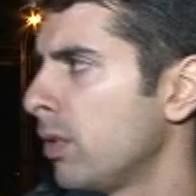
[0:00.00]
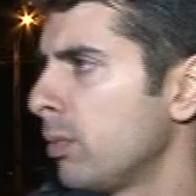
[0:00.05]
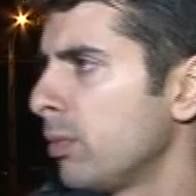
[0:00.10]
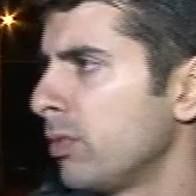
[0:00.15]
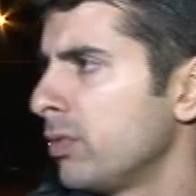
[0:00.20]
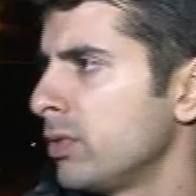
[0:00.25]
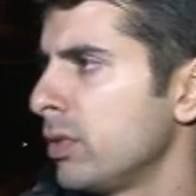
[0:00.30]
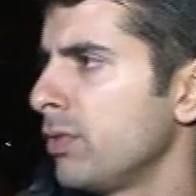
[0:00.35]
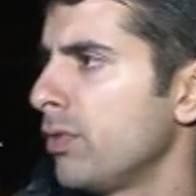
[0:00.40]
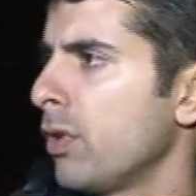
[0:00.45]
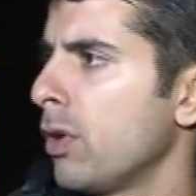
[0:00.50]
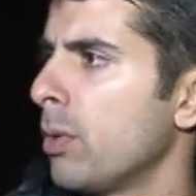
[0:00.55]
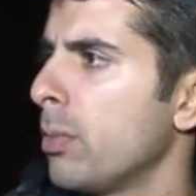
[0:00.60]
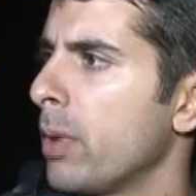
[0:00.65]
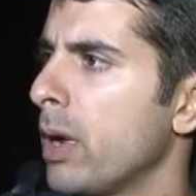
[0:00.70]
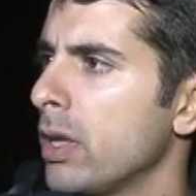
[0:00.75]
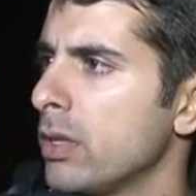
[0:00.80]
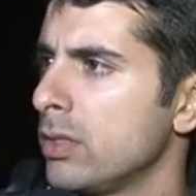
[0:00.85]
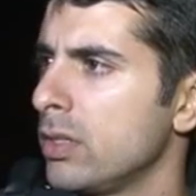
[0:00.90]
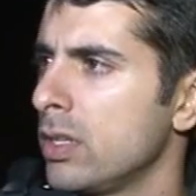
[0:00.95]
Fomos
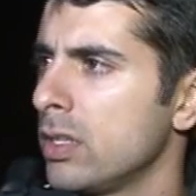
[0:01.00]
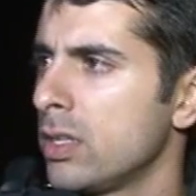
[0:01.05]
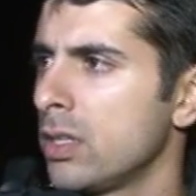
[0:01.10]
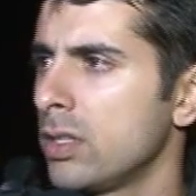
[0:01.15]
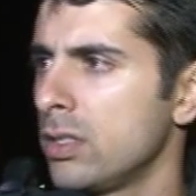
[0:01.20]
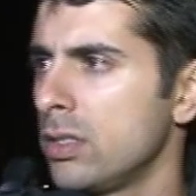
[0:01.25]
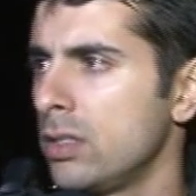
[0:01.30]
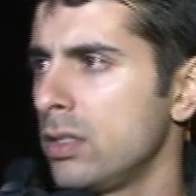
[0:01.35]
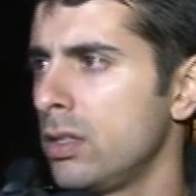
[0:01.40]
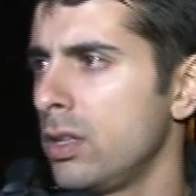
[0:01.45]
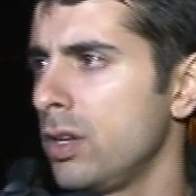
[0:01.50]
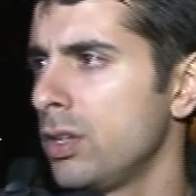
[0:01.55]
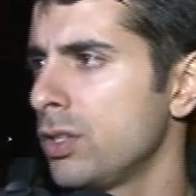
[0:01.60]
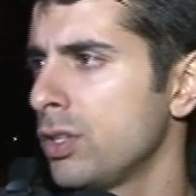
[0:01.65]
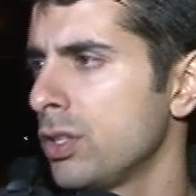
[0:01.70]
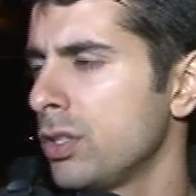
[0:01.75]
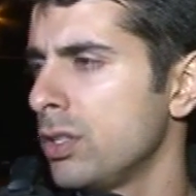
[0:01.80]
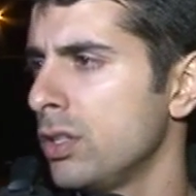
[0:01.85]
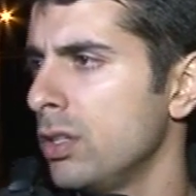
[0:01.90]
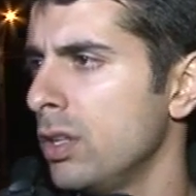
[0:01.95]
informados desse
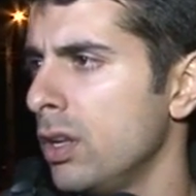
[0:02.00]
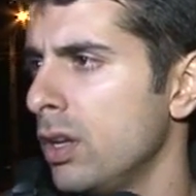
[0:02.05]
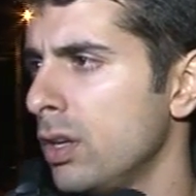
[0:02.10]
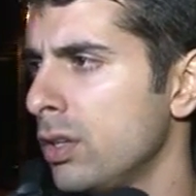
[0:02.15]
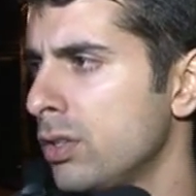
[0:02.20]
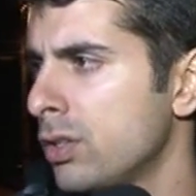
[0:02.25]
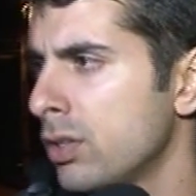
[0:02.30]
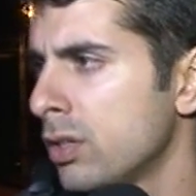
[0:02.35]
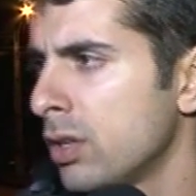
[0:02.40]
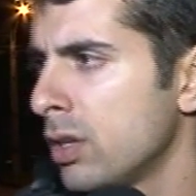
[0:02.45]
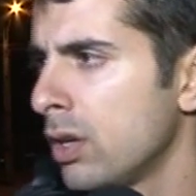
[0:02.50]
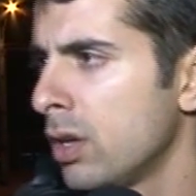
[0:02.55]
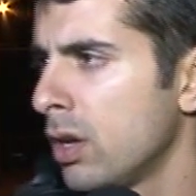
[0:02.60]
triste acidente.